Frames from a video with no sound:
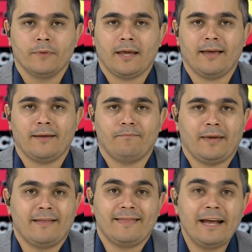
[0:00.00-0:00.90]
eh,
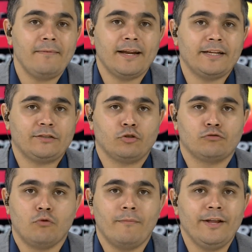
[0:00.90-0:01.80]
endeble en
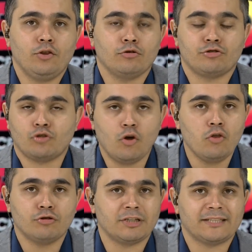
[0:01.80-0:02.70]
estos momentos.
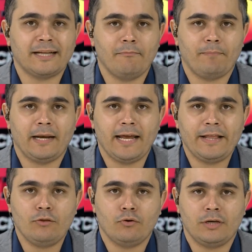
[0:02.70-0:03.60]
Todos están
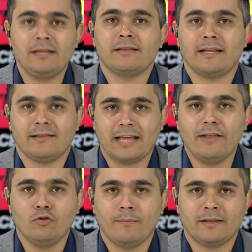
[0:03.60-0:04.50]
peleando,
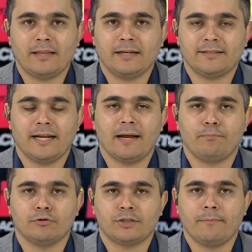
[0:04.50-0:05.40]
intentando meterse a
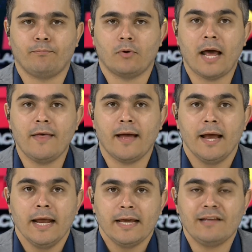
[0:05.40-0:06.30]
la postemporada.